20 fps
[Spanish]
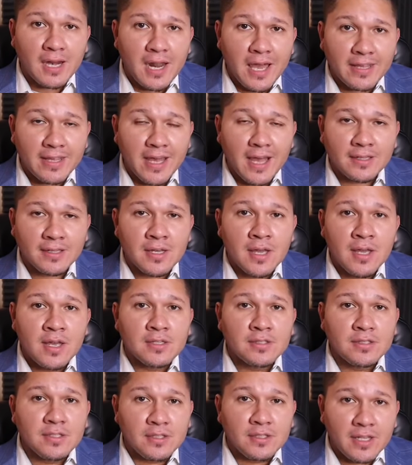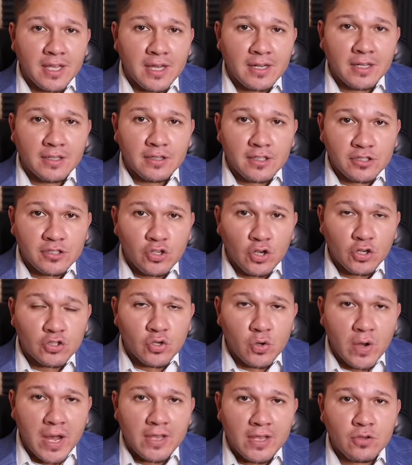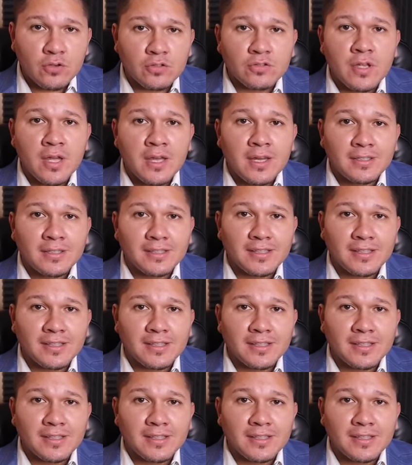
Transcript: la edad, si tiene 18 años,